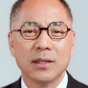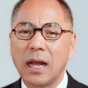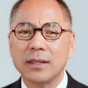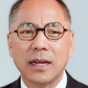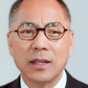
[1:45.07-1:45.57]

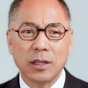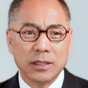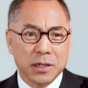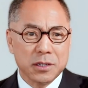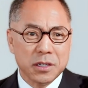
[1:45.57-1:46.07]
大家在
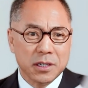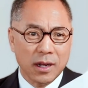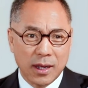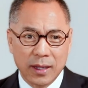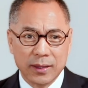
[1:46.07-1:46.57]
电视
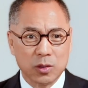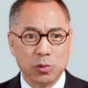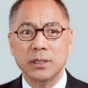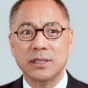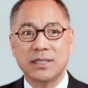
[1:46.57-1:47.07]
上看的都
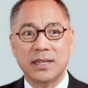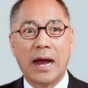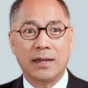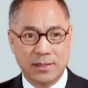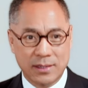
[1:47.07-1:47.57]
是假
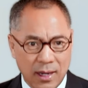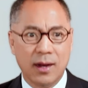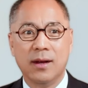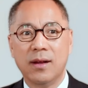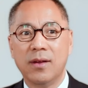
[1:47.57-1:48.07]
象，